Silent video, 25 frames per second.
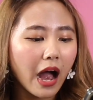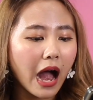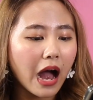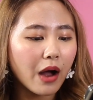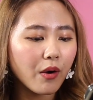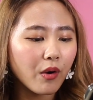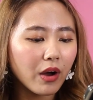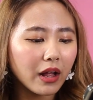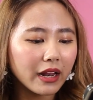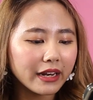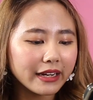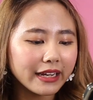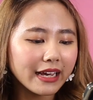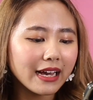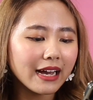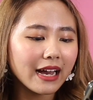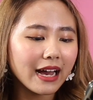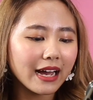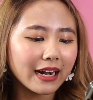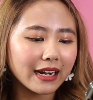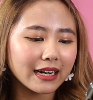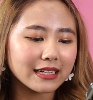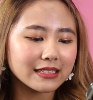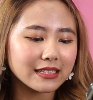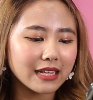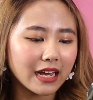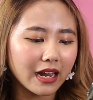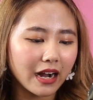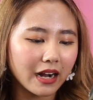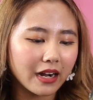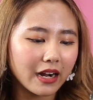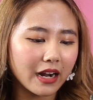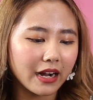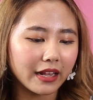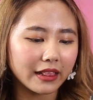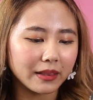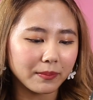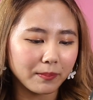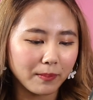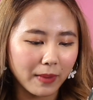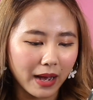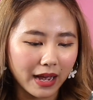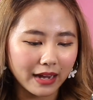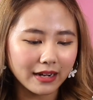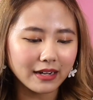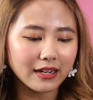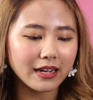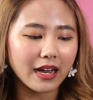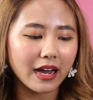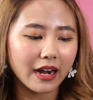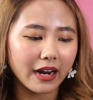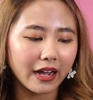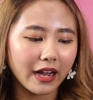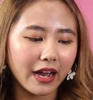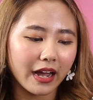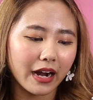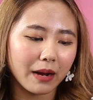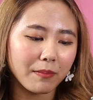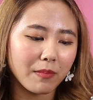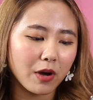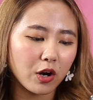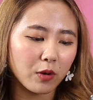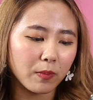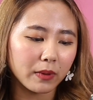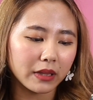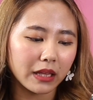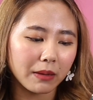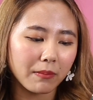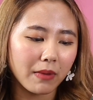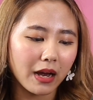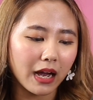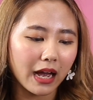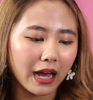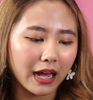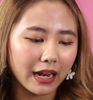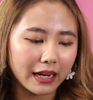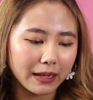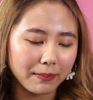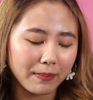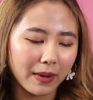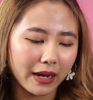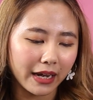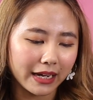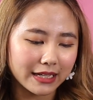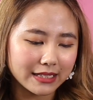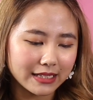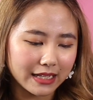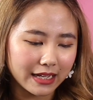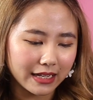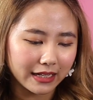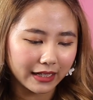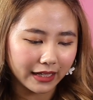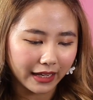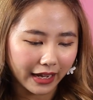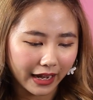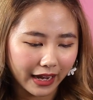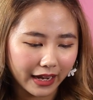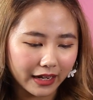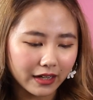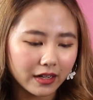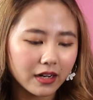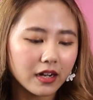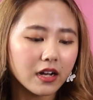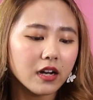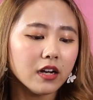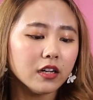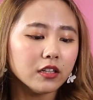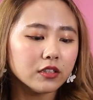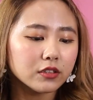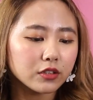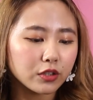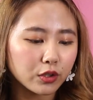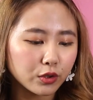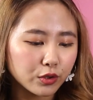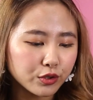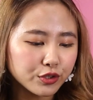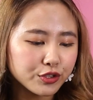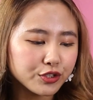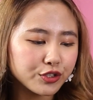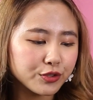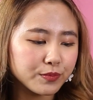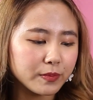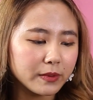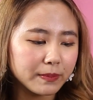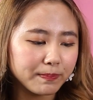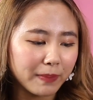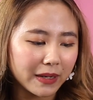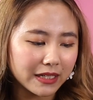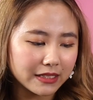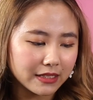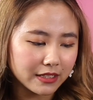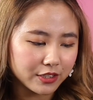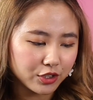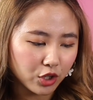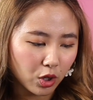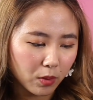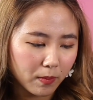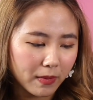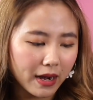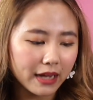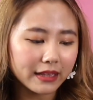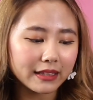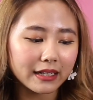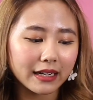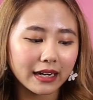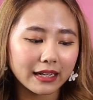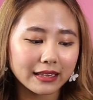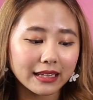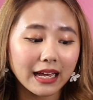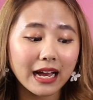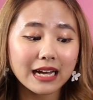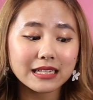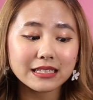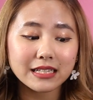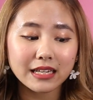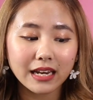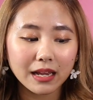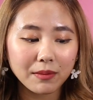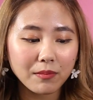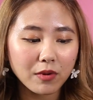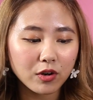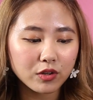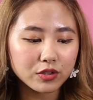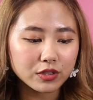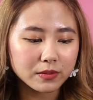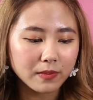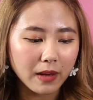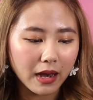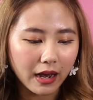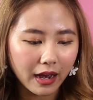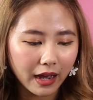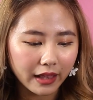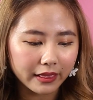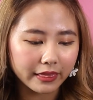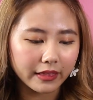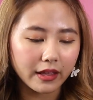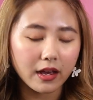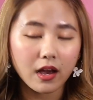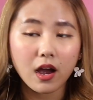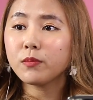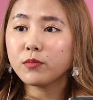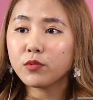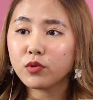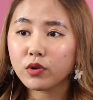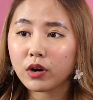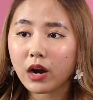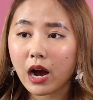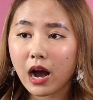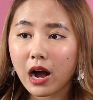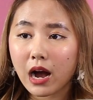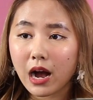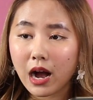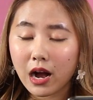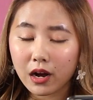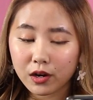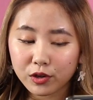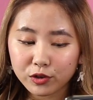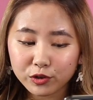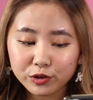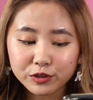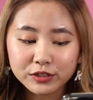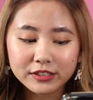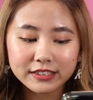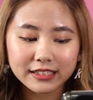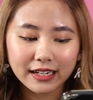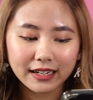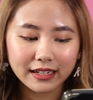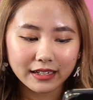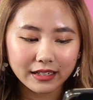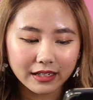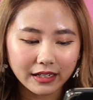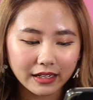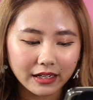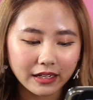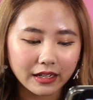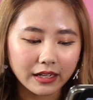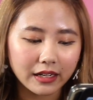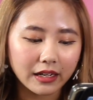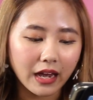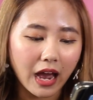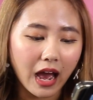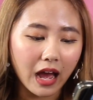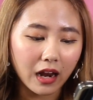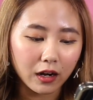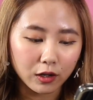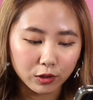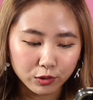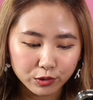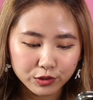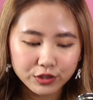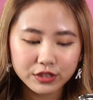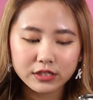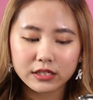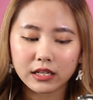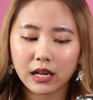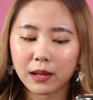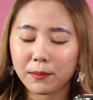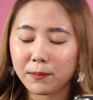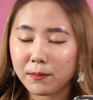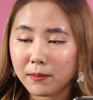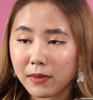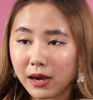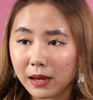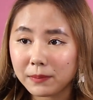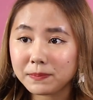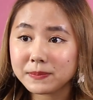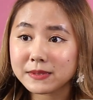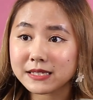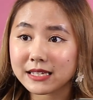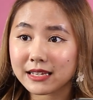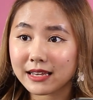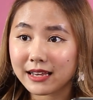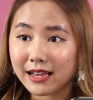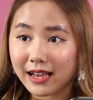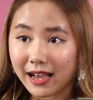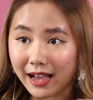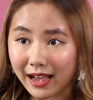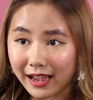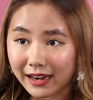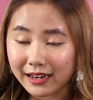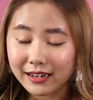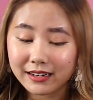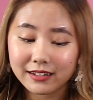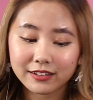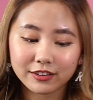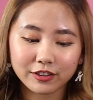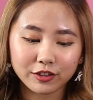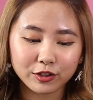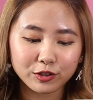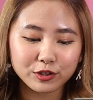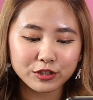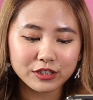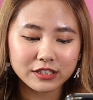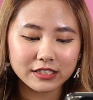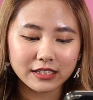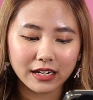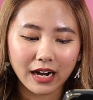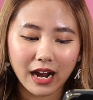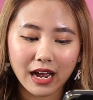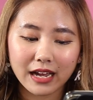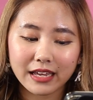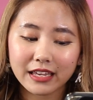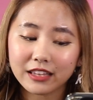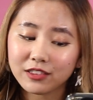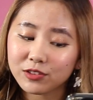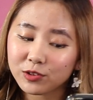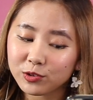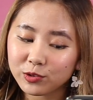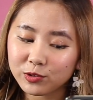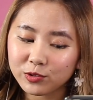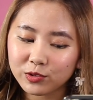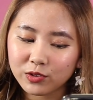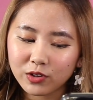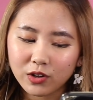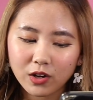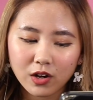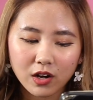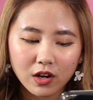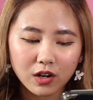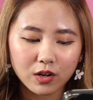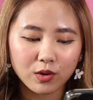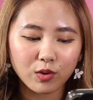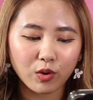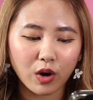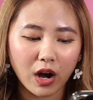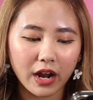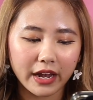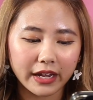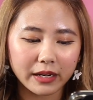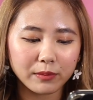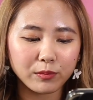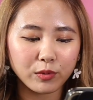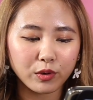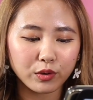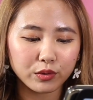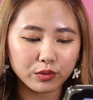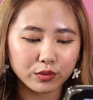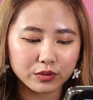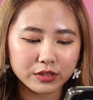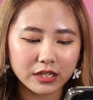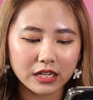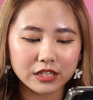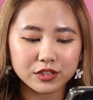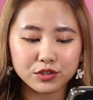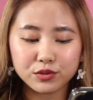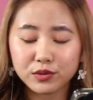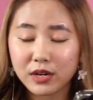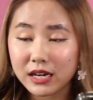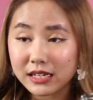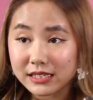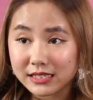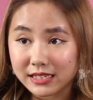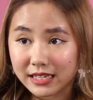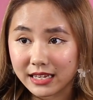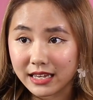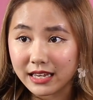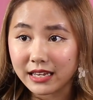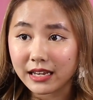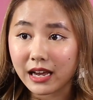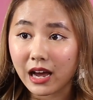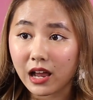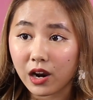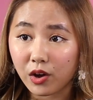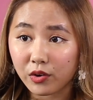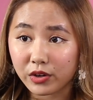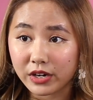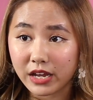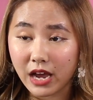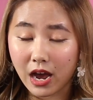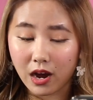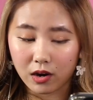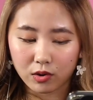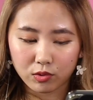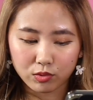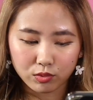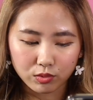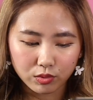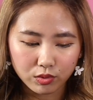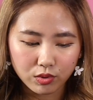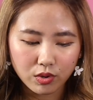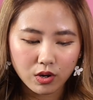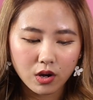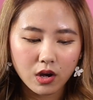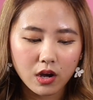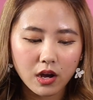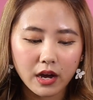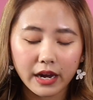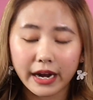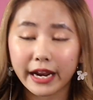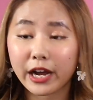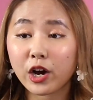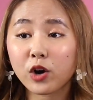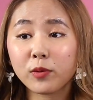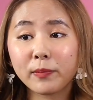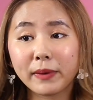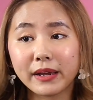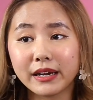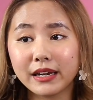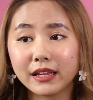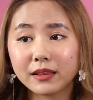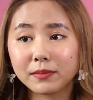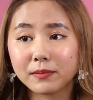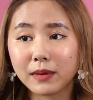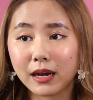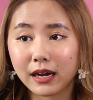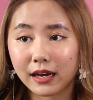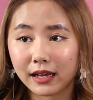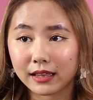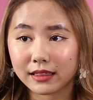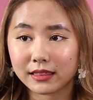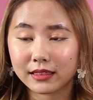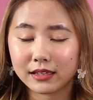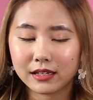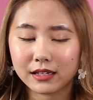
Awalnya karena saran dari teman, gara-gara baru pertama kali pakai skincare, terus pas dicoba ternyata hasilnya bagus banget. Muka aku jadi halus, lembab, segar, terus cerah gitu. Ngurangin beruntusan juga sih kalau di aku, recommended banget.